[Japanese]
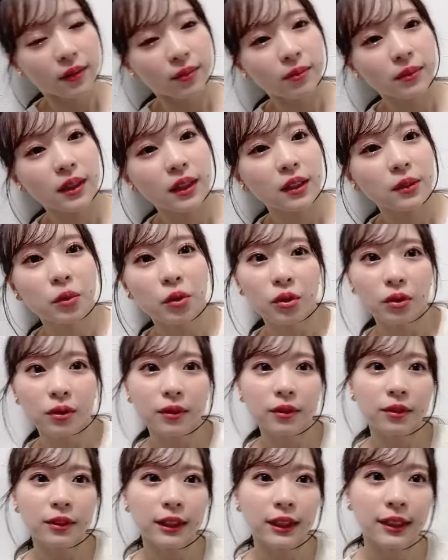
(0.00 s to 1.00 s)
まあでも本
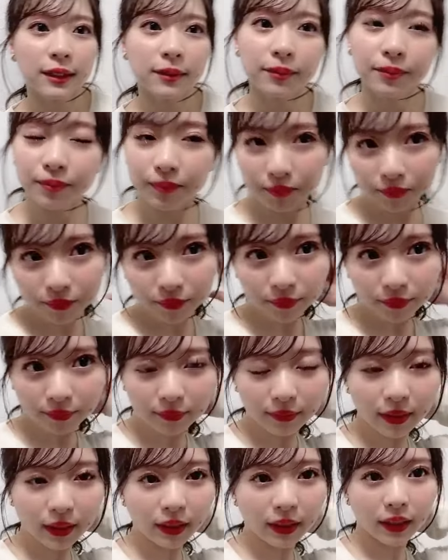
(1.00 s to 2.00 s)
当に
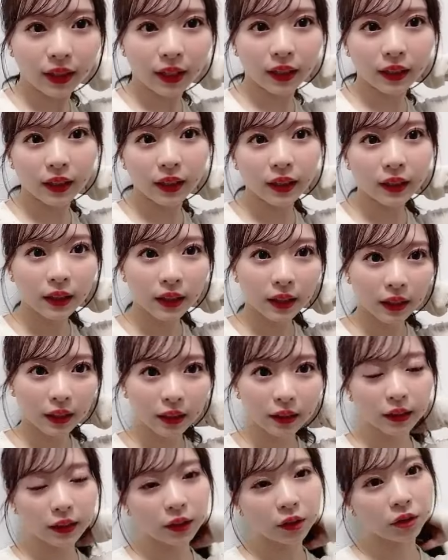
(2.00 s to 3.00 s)
課題
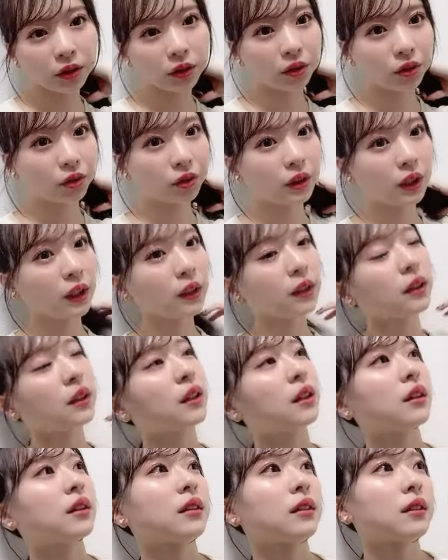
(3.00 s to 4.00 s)
がいろいろ多かっ
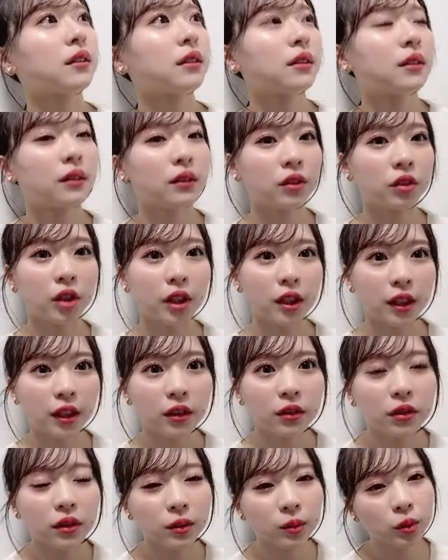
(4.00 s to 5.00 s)
たのかな
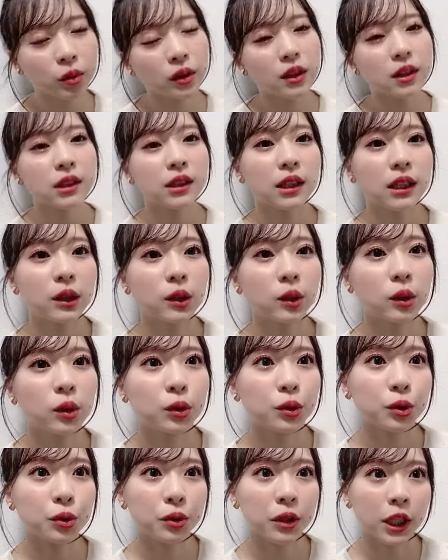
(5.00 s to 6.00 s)
とは思うんですけど
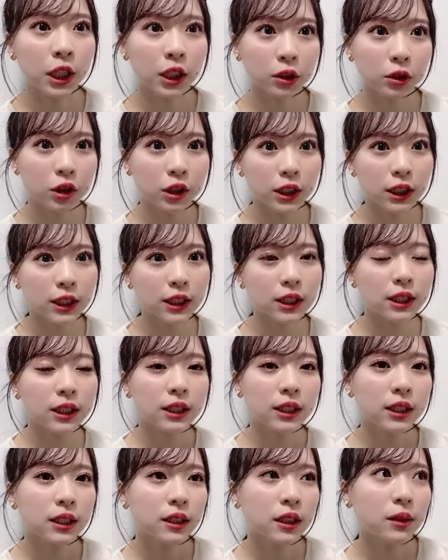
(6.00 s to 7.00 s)
この半年
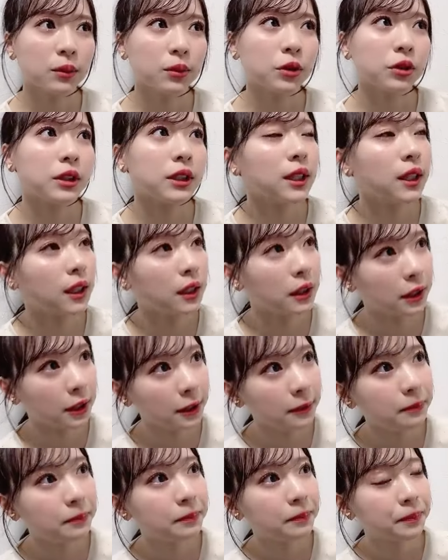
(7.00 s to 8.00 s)
デビューしてか
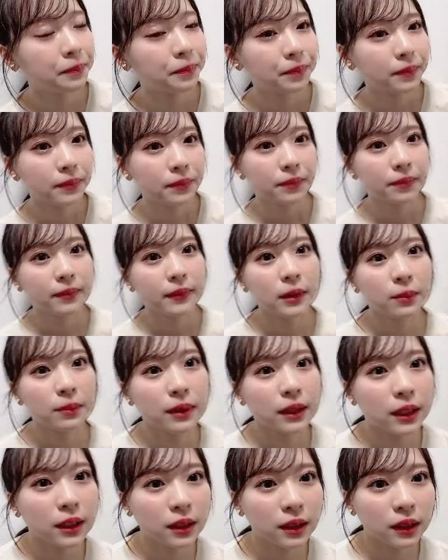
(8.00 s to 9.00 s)
らやっ
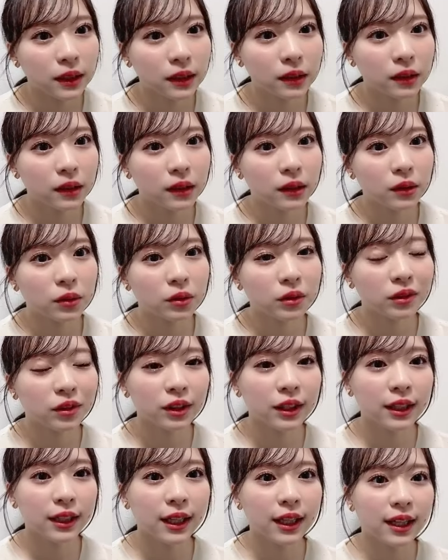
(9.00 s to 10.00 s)
ぱり本当
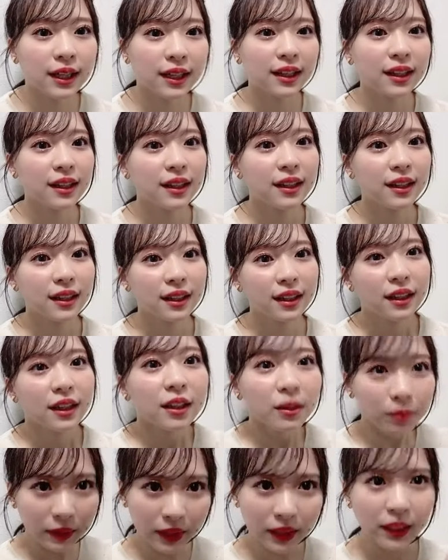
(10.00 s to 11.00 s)
にね
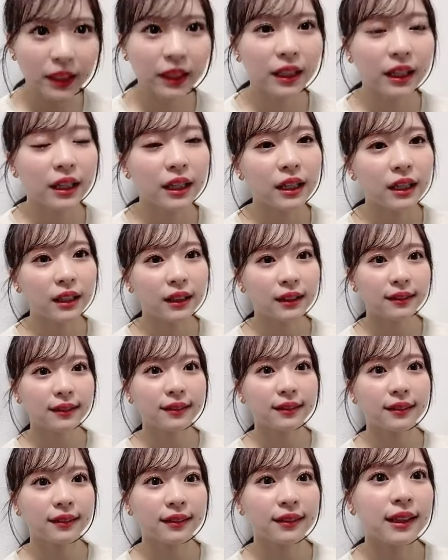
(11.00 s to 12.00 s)
みんなで
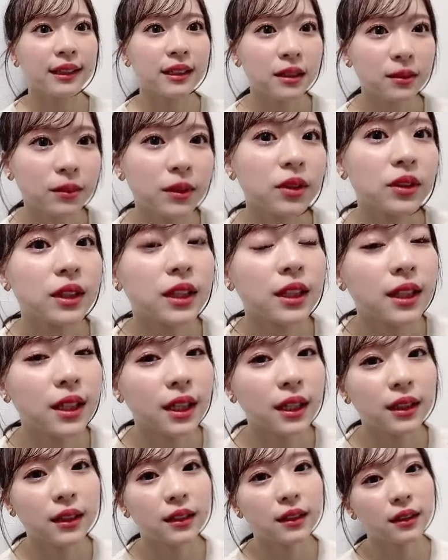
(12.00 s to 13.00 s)
集まる機
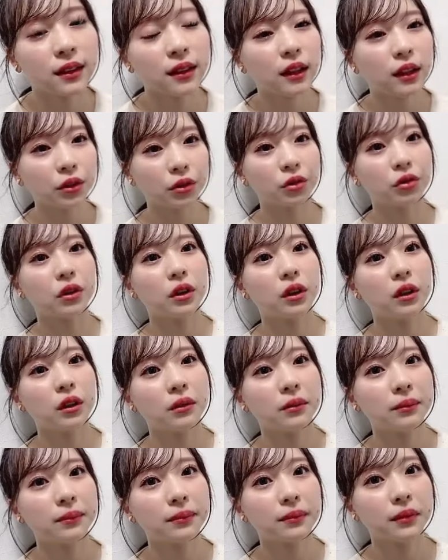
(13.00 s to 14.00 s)
会っていうのが
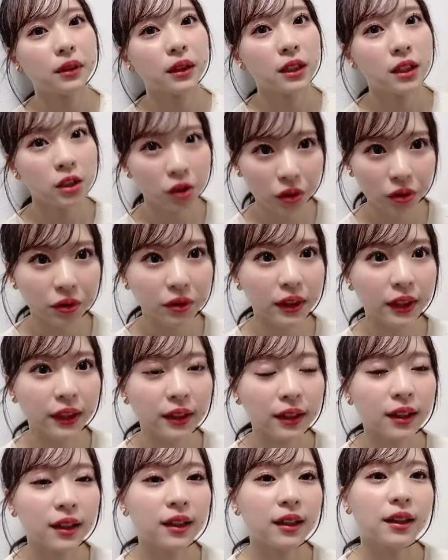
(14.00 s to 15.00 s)
貴重だっ
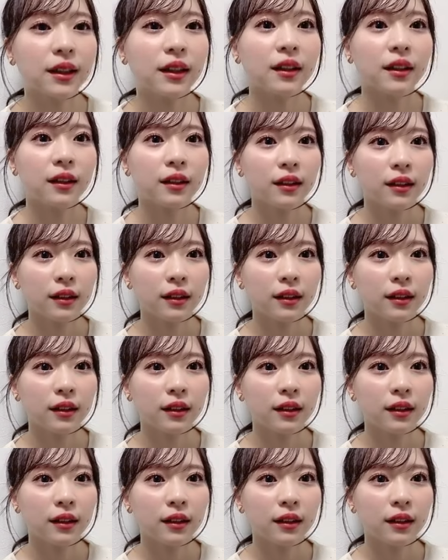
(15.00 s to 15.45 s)
たから